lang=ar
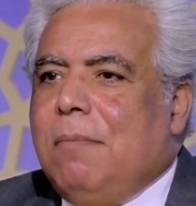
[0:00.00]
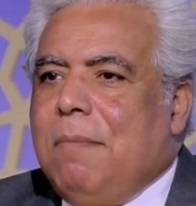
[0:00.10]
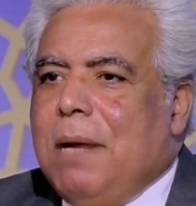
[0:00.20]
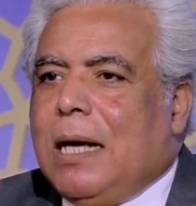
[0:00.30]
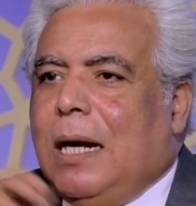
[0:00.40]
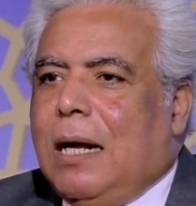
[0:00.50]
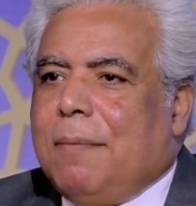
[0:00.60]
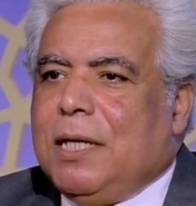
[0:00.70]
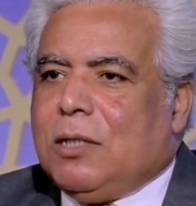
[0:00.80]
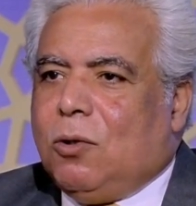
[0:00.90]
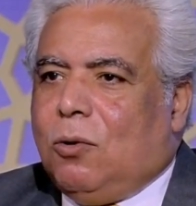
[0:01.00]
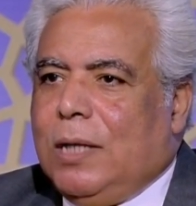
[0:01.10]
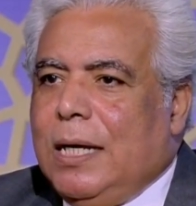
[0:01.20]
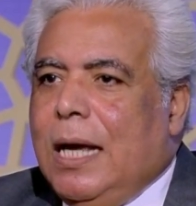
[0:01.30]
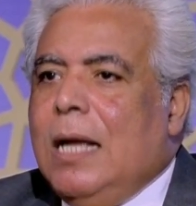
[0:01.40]
المملكه العربيه
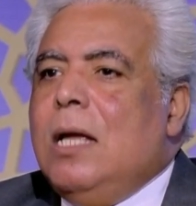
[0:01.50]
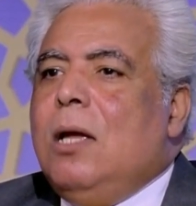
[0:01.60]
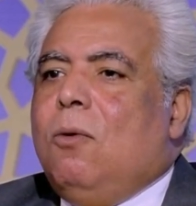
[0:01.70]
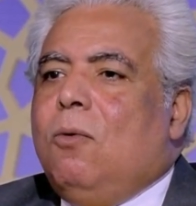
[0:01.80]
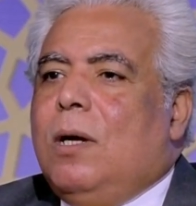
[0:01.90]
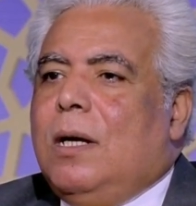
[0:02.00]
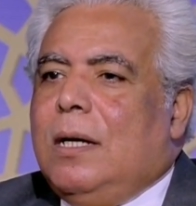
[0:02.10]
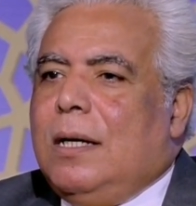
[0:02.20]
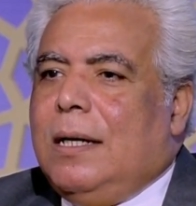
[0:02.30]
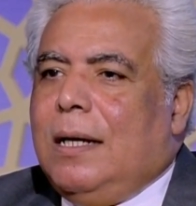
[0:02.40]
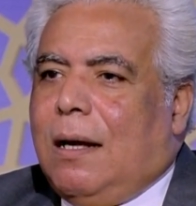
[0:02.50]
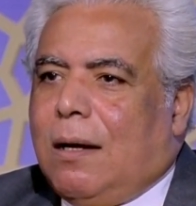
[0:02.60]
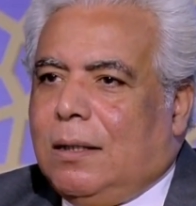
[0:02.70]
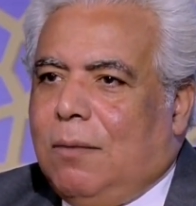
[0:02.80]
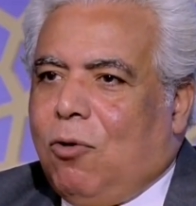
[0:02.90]
السعوديه
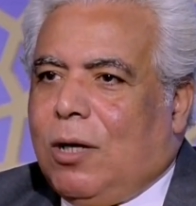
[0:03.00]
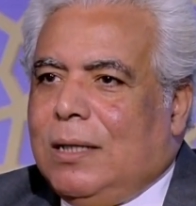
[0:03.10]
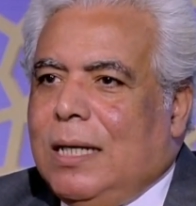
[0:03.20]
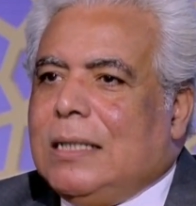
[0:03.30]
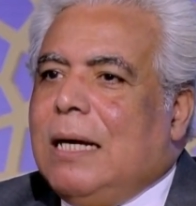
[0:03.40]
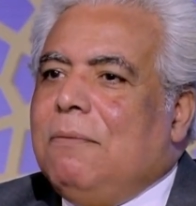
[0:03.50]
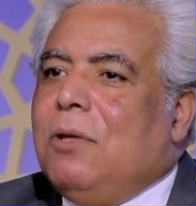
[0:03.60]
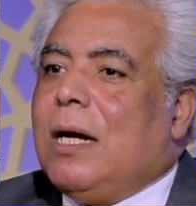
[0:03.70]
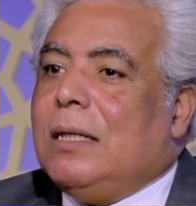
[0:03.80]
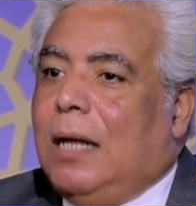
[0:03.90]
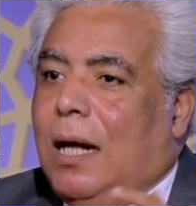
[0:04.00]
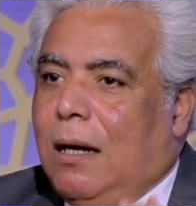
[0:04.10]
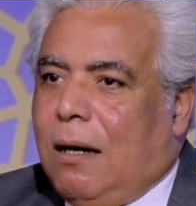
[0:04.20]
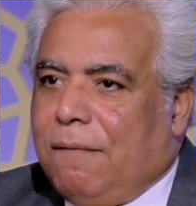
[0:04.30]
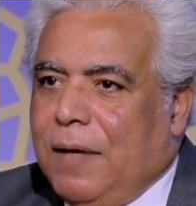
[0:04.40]
والاراضي المقدسه درجه
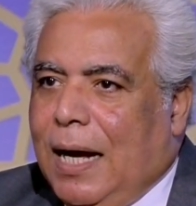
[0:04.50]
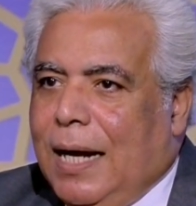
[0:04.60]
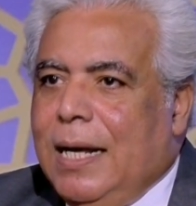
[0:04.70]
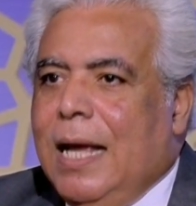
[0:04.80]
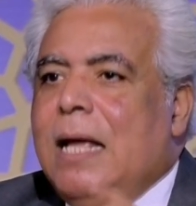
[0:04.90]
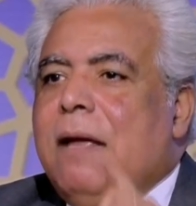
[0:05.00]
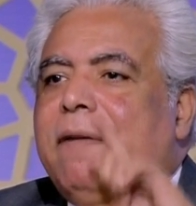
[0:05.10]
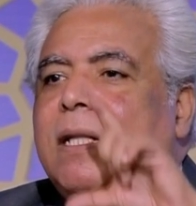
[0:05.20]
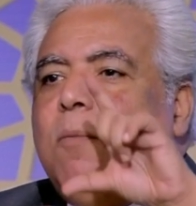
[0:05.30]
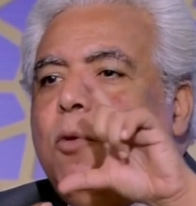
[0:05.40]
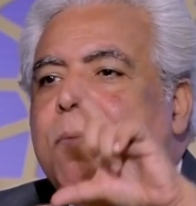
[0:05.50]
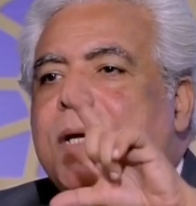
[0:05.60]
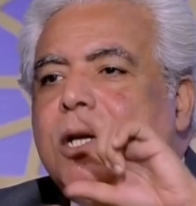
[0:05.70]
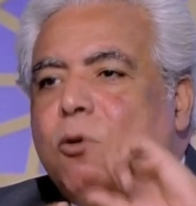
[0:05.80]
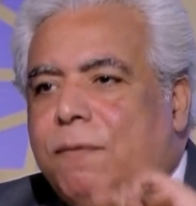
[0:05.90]
الحراره فيها عاليه فده
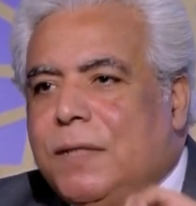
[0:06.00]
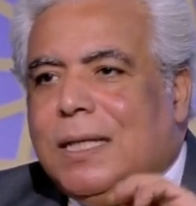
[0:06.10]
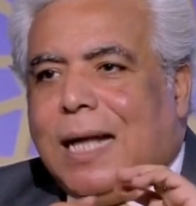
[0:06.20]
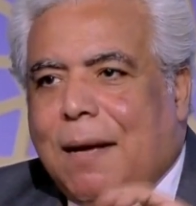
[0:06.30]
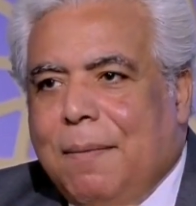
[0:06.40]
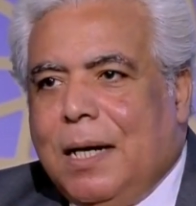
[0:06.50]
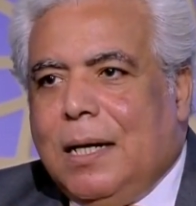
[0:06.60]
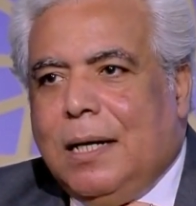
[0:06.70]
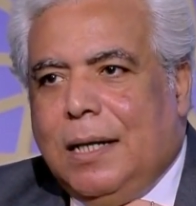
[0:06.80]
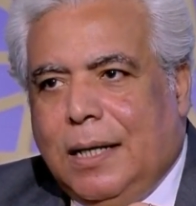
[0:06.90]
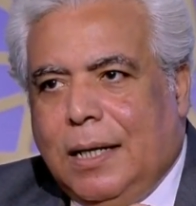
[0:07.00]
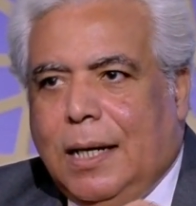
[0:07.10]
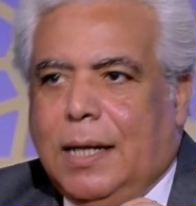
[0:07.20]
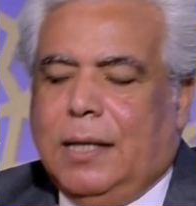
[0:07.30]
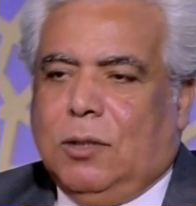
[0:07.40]
ممكن يفسد عمل الايه
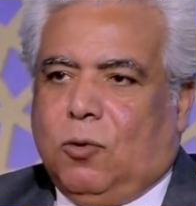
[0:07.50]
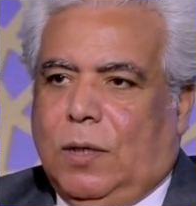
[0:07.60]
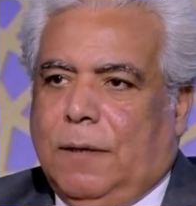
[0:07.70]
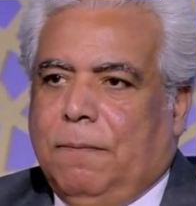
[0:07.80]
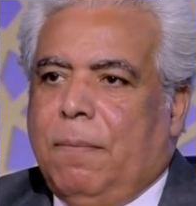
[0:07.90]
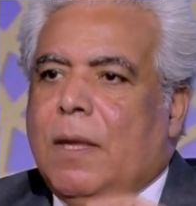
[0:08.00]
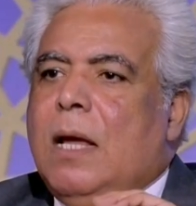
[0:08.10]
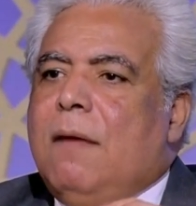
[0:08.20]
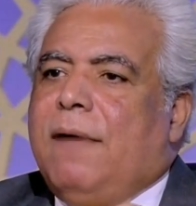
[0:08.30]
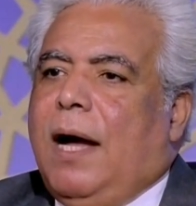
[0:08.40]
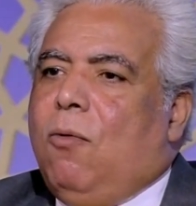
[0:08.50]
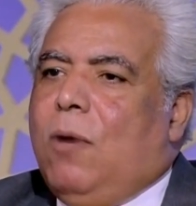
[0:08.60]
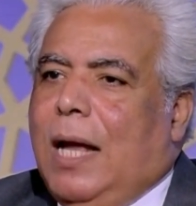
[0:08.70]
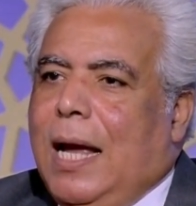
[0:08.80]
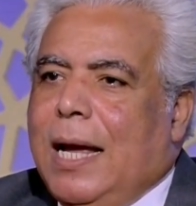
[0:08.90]
الانسولين
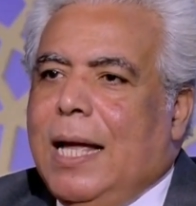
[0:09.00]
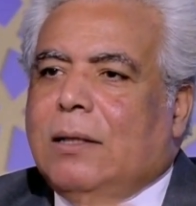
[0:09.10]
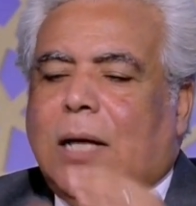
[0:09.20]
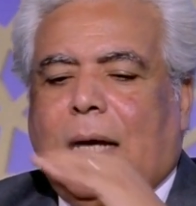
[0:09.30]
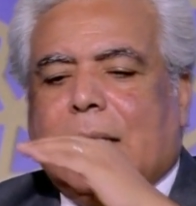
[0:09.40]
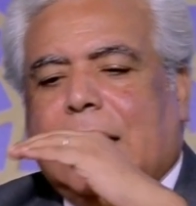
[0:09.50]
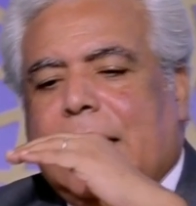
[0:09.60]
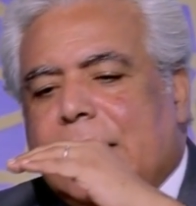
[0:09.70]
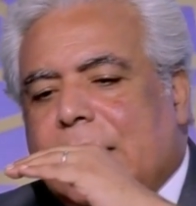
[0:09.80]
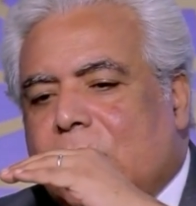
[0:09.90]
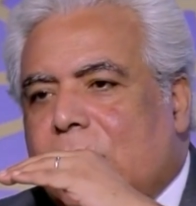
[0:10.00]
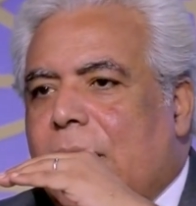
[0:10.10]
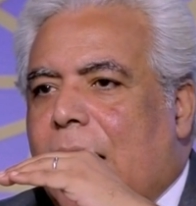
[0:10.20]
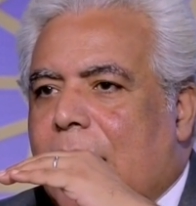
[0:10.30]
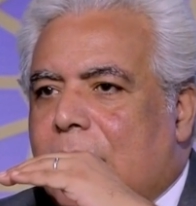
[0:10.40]
فاول حاجه تحرص على انت
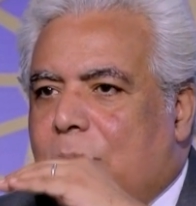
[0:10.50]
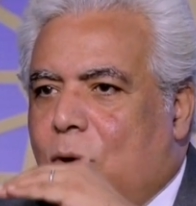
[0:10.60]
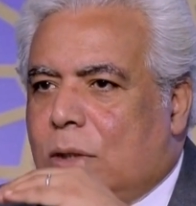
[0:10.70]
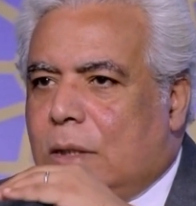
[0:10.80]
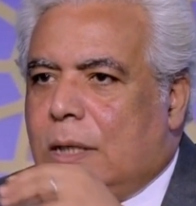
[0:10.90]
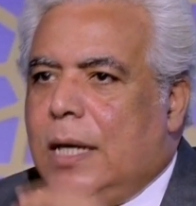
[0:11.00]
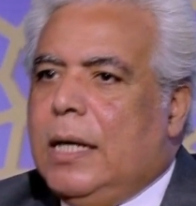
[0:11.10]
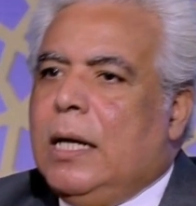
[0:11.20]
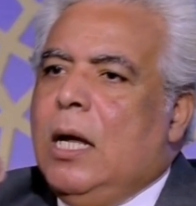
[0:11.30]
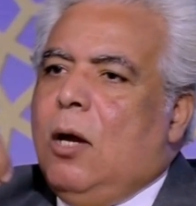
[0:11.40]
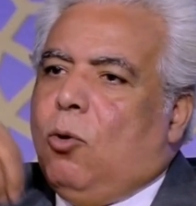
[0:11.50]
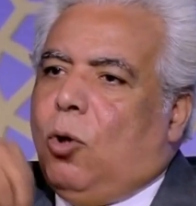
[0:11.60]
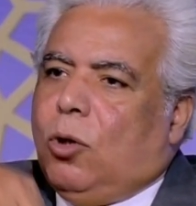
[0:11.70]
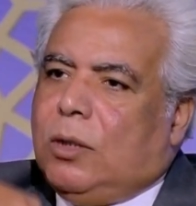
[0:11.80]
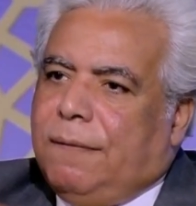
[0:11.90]
تشتري ايس بوكس صغير
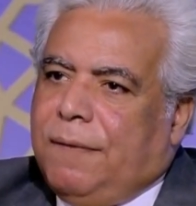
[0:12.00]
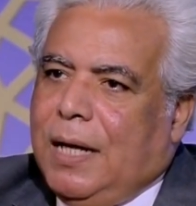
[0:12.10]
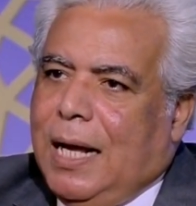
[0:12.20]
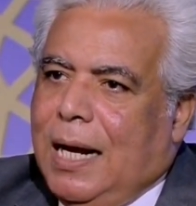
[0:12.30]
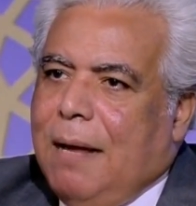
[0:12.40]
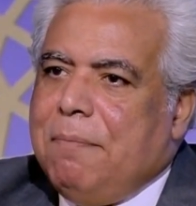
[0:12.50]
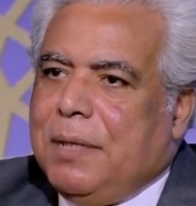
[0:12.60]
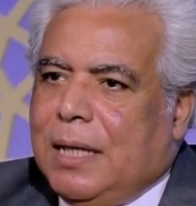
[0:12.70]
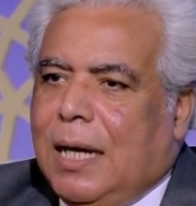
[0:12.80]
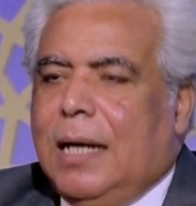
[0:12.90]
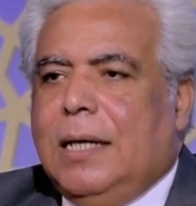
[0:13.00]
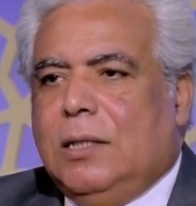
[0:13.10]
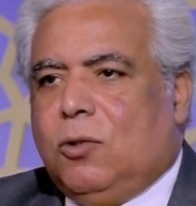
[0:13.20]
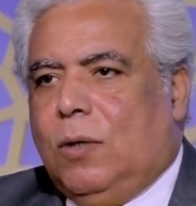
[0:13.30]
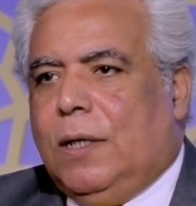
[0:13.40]
وتحط فيه القلم بتاع
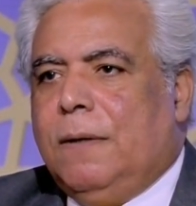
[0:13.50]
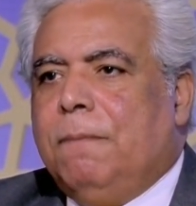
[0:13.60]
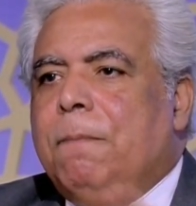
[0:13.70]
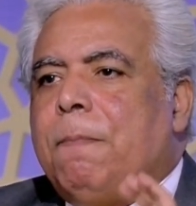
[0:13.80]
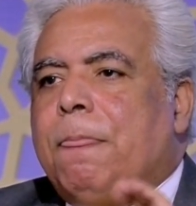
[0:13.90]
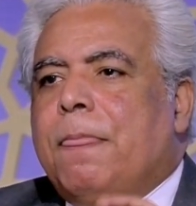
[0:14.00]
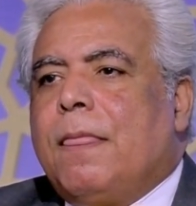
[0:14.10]
الانسولين ولما يبقى في